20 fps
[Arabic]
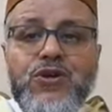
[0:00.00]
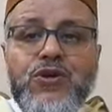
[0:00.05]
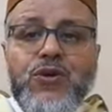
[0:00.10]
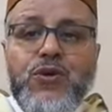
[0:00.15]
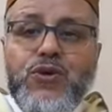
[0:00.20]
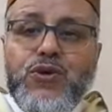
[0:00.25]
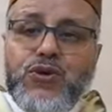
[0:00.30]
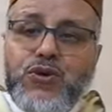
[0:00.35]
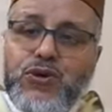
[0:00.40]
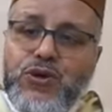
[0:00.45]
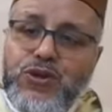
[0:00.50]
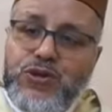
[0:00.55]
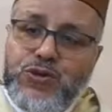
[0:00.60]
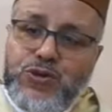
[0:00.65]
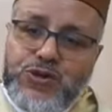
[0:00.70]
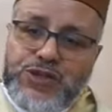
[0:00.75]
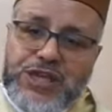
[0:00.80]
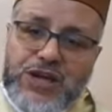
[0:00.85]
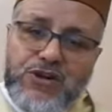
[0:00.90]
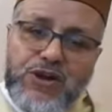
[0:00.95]
ويكون عنده
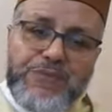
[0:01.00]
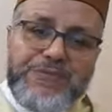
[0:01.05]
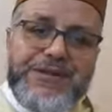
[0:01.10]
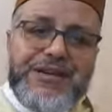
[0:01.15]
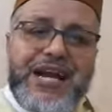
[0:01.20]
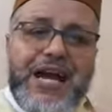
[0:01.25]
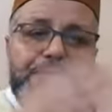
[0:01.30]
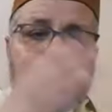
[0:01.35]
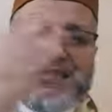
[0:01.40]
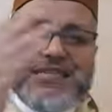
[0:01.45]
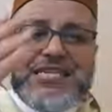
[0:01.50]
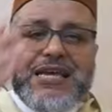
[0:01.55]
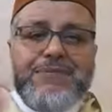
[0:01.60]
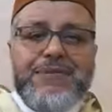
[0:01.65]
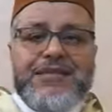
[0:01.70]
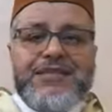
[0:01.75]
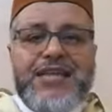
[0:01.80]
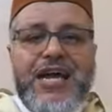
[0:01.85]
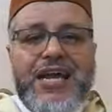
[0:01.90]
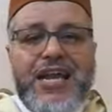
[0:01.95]
ثواب كما صام
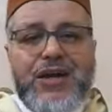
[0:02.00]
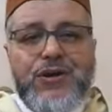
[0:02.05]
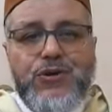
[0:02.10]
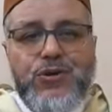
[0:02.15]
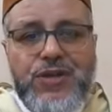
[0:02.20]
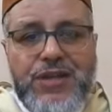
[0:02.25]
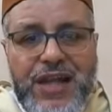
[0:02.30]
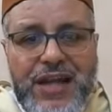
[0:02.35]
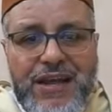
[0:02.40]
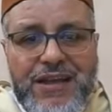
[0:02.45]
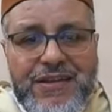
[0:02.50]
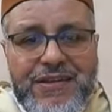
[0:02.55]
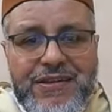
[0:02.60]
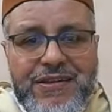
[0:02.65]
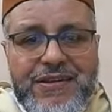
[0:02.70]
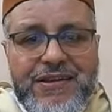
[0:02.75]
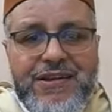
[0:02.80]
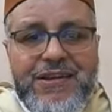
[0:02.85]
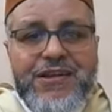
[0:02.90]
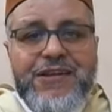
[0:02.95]
الظهر كله
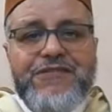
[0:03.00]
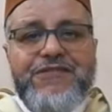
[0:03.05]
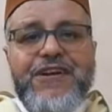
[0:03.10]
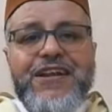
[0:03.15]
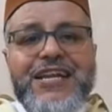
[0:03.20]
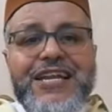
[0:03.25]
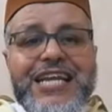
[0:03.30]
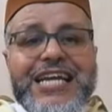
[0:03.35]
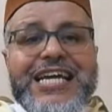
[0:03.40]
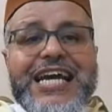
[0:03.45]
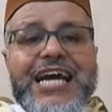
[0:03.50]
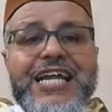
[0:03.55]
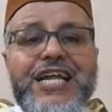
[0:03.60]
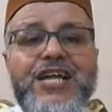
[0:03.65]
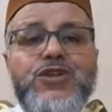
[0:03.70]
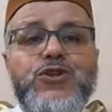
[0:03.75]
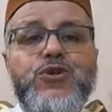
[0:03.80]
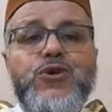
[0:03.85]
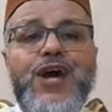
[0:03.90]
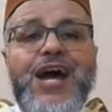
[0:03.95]
فاللي كان
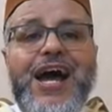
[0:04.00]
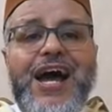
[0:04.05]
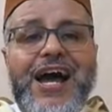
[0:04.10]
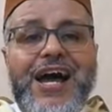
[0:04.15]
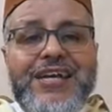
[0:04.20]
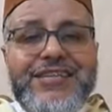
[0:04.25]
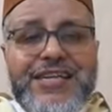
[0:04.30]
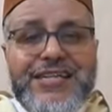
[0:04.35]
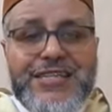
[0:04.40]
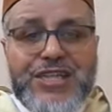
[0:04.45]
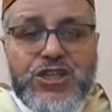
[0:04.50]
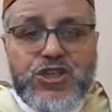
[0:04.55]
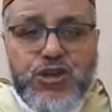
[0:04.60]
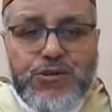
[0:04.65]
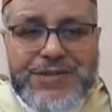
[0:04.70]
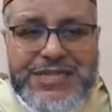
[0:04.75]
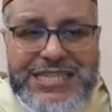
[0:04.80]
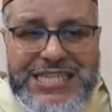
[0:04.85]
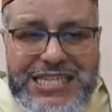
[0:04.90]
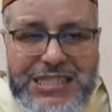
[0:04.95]
عنده عاده يصوم
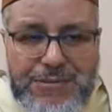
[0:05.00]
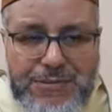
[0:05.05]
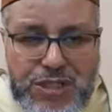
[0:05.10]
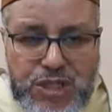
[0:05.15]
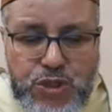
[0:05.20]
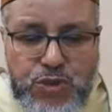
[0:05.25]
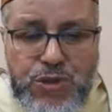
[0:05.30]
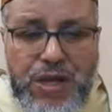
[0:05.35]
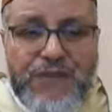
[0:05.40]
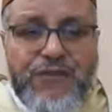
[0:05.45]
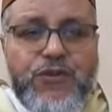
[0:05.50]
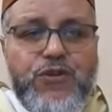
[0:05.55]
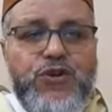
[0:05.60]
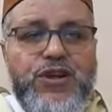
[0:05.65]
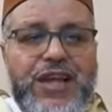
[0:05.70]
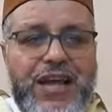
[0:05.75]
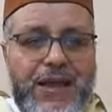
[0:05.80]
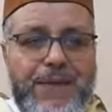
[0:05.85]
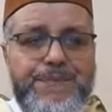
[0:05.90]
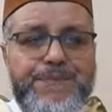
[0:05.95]
الست من شوال في كل
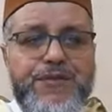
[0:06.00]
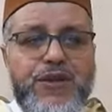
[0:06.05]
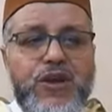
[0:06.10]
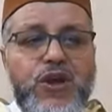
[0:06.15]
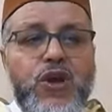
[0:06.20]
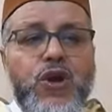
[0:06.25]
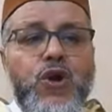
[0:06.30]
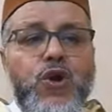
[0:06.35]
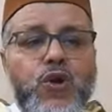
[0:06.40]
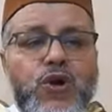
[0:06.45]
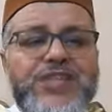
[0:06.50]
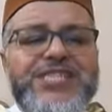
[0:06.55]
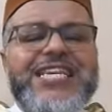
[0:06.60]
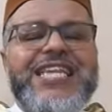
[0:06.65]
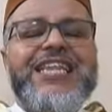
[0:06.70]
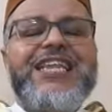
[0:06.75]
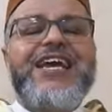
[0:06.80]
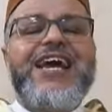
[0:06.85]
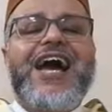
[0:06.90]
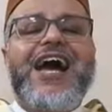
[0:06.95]
عام
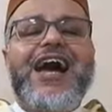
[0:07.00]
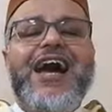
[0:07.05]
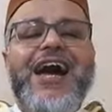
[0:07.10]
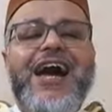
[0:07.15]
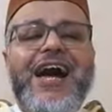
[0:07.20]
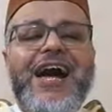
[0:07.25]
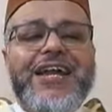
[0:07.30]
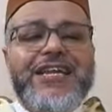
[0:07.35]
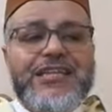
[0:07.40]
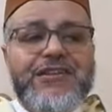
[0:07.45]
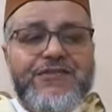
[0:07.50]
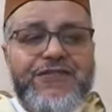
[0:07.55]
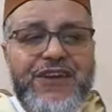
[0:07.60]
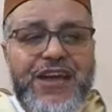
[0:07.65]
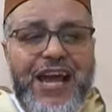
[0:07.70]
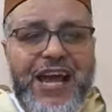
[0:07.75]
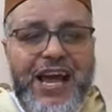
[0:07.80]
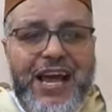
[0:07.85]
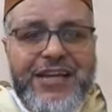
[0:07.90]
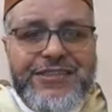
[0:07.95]
وحصل لي عارض في
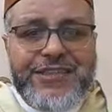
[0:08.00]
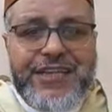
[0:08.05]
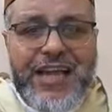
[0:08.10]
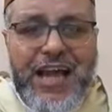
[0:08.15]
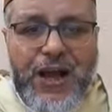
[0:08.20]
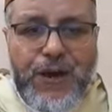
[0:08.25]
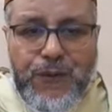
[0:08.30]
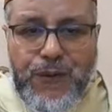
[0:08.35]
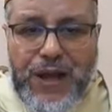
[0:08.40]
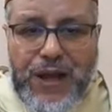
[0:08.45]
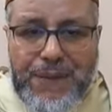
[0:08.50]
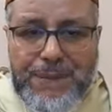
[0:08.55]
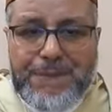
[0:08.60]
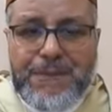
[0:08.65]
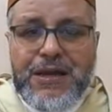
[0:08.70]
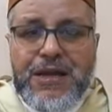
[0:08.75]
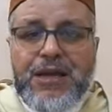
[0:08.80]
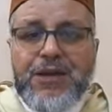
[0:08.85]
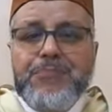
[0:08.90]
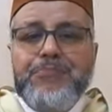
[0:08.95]
أحد الأعوام
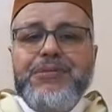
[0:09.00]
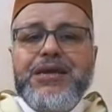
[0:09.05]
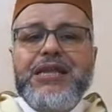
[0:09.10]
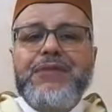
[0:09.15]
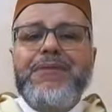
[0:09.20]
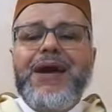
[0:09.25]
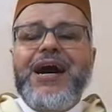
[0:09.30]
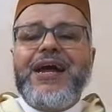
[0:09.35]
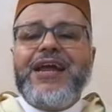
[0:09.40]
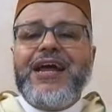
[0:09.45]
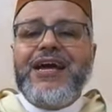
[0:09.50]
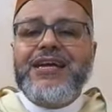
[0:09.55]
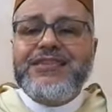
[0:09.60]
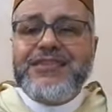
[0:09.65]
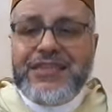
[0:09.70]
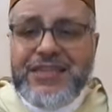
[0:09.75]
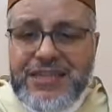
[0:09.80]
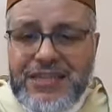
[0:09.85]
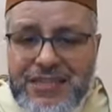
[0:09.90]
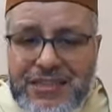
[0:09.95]
من
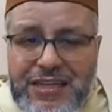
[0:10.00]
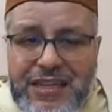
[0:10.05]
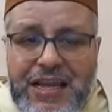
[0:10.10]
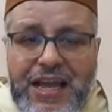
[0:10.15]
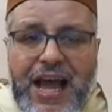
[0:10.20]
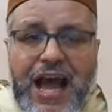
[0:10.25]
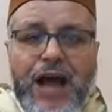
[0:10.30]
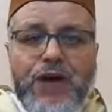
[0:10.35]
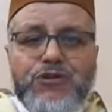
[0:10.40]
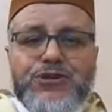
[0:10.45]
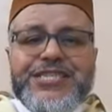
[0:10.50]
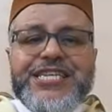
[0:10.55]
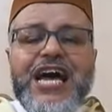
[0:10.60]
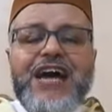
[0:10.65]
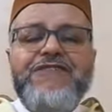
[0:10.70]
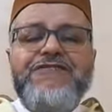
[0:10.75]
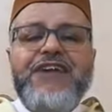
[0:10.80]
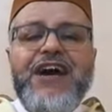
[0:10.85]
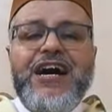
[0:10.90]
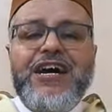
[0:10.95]
مرض أو
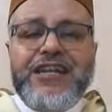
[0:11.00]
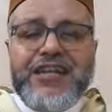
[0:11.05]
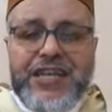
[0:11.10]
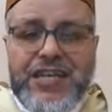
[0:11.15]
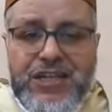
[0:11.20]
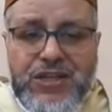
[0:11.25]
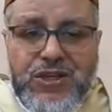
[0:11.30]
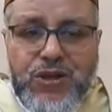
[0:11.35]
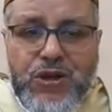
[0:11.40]
سفر